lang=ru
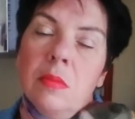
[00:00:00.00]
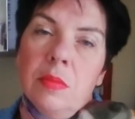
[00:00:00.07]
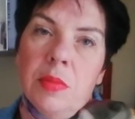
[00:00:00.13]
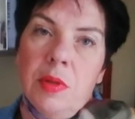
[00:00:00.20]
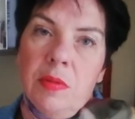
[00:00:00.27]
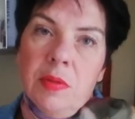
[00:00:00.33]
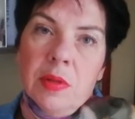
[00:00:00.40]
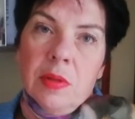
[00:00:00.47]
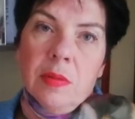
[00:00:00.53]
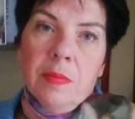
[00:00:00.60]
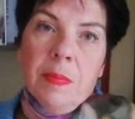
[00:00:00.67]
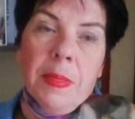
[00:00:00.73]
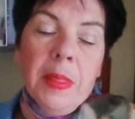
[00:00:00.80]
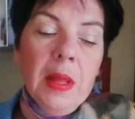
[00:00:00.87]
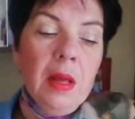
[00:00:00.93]
Привет!
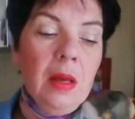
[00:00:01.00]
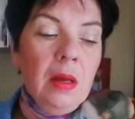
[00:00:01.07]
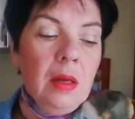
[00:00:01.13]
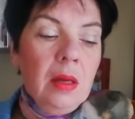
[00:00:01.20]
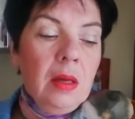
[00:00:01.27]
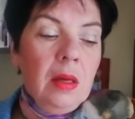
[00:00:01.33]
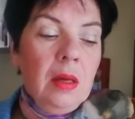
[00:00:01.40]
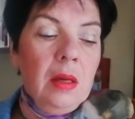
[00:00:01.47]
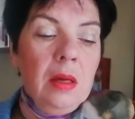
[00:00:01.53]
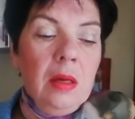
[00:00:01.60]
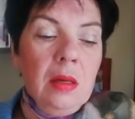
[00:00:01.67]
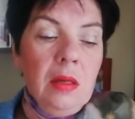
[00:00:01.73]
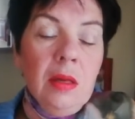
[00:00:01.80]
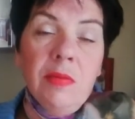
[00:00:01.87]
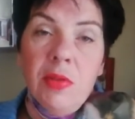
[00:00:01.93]

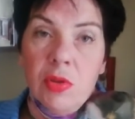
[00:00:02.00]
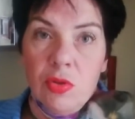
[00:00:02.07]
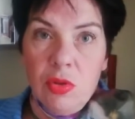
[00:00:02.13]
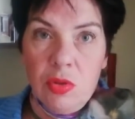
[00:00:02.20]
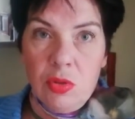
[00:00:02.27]
Я вынуждена